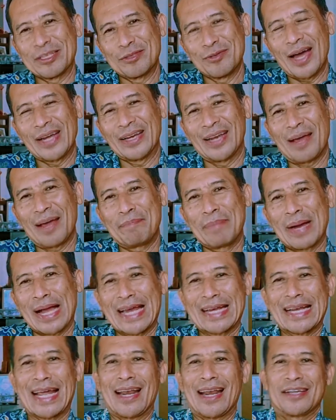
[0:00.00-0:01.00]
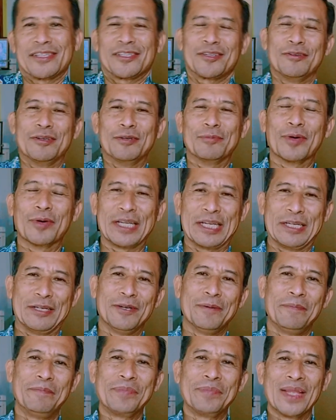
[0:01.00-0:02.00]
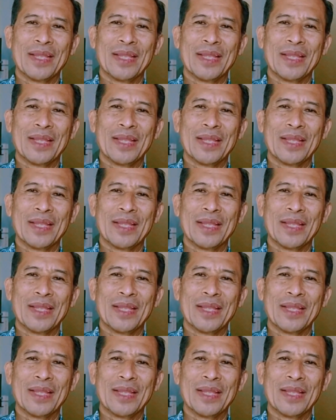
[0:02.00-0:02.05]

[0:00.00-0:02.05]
itu adalah pengenalan seumur hidup